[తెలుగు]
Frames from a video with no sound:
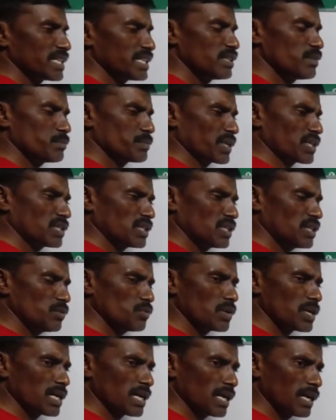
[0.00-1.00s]
ఇది ప్రతి
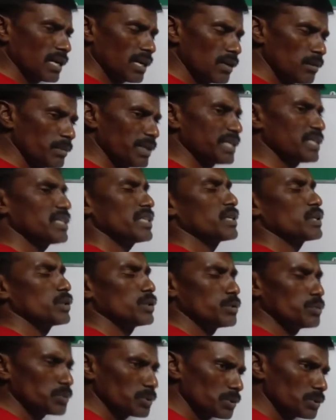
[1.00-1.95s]
ఒక్క ఎలిమెంట్కు